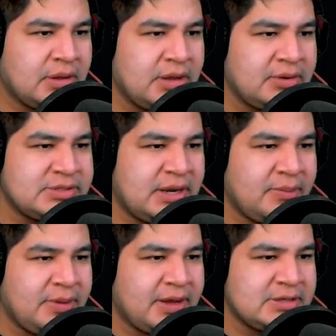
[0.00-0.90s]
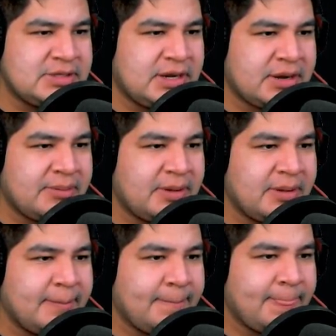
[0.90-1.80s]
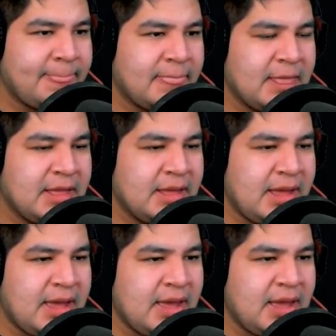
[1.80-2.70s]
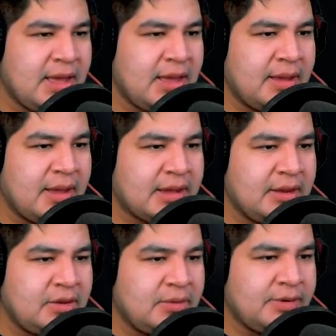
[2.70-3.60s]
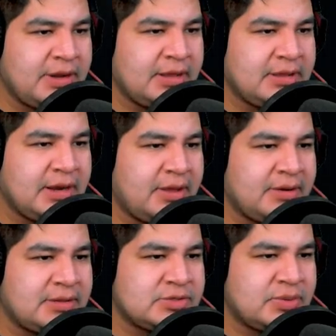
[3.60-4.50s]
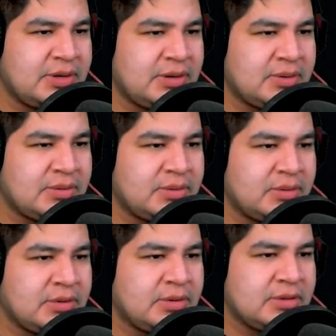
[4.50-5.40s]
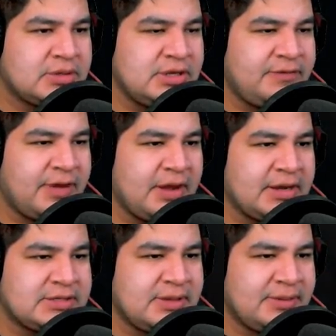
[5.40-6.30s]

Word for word: ¿Y no está la Ouija, debe estar arriba. Eh, aquí no veo nada tirado en el suelo. Significa que en esta